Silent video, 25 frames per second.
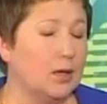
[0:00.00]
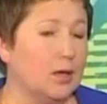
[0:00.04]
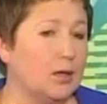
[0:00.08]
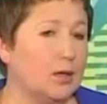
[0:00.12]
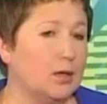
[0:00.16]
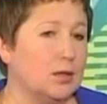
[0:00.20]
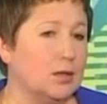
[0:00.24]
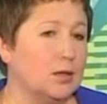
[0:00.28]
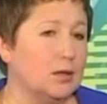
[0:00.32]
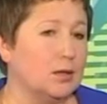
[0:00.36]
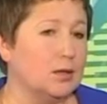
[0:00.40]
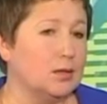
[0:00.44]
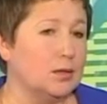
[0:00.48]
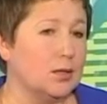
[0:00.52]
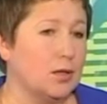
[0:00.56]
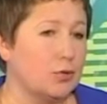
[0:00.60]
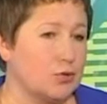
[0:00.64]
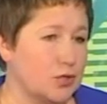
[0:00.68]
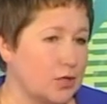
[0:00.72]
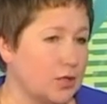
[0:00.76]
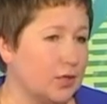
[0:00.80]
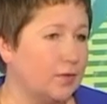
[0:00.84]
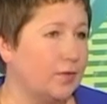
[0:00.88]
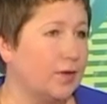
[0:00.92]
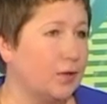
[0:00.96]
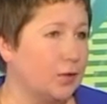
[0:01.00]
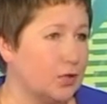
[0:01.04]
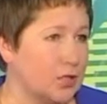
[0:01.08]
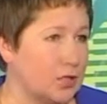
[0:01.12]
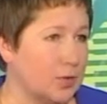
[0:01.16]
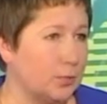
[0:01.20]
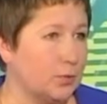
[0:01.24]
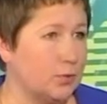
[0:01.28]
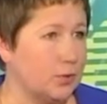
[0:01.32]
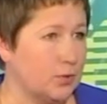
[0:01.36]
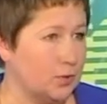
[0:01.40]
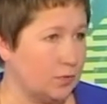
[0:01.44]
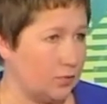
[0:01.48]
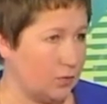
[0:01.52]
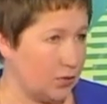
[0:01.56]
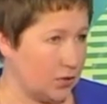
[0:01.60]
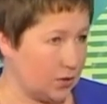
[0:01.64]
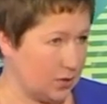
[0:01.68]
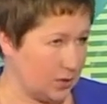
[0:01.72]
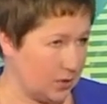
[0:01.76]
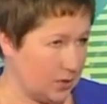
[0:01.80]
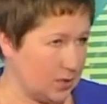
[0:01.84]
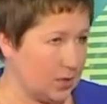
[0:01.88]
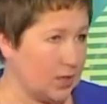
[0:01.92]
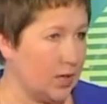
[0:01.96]
Э, я уже не говорю о сопутствующей
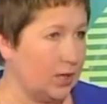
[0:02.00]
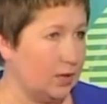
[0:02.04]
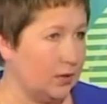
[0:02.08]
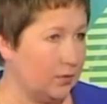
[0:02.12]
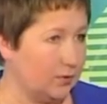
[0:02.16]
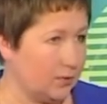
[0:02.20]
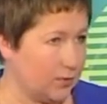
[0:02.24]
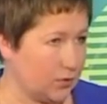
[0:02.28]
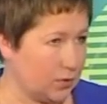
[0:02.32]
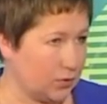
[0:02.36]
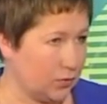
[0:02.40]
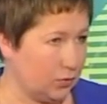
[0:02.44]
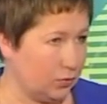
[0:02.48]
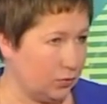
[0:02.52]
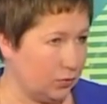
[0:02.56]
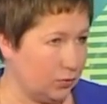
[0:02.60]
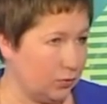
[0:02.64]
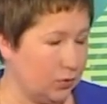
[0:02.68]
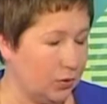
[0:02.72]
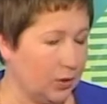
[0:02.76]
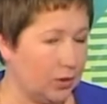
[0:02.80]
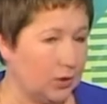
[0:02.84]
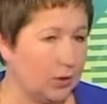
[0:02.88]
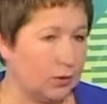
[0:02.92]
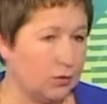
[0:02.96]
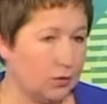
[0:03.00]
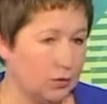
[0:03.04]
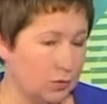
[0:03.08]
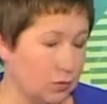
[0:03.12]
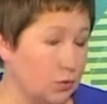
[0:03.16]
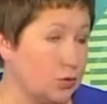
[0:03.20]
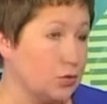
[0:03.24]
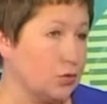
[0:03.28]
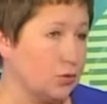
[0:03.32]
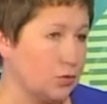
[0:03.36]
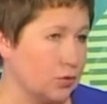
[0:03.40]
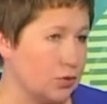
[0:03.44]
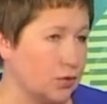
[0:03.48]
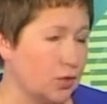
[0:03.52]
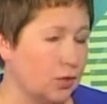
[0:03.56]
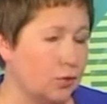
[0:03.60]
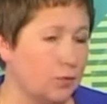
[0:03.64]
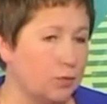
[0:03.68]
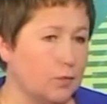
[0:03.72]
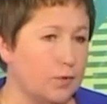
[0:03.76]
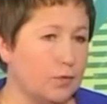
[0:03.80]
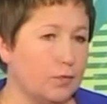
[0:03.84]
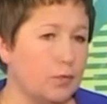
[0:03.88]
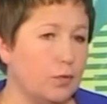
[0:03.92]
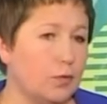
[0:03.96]
социальной инфраструктуре, которой тоже нужно
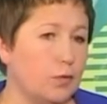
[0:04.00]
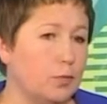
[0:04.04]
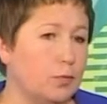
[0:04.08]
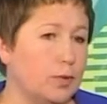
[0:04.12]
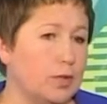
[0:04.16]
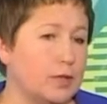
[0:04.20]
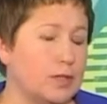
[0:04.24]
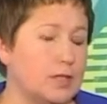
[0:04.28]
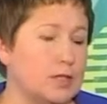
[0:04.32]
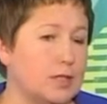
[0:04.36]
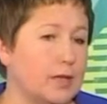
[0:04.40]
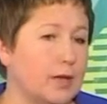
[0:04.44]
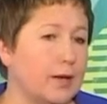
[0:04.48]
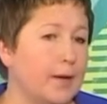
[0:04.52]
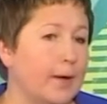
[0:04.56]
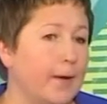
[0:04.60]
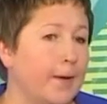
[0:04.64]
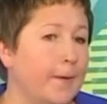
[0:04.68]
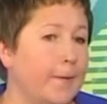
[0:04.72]
думать в комплексе.